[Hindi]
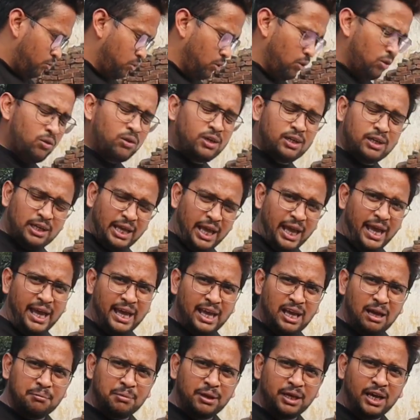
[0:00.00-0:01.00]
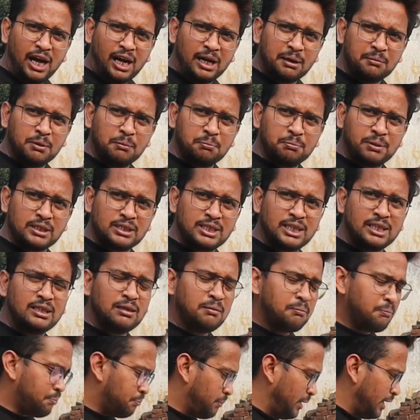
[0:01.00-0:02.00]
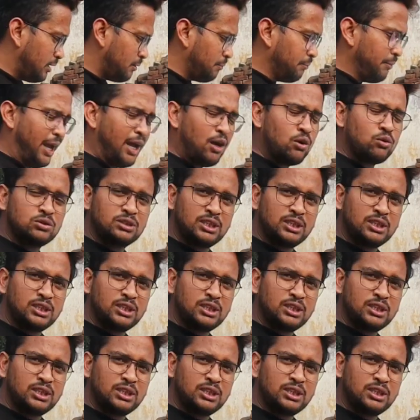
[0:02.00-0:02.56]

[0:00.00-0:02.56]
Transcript: वो है अभी गाड़ी में प्रेजेंट बट मैं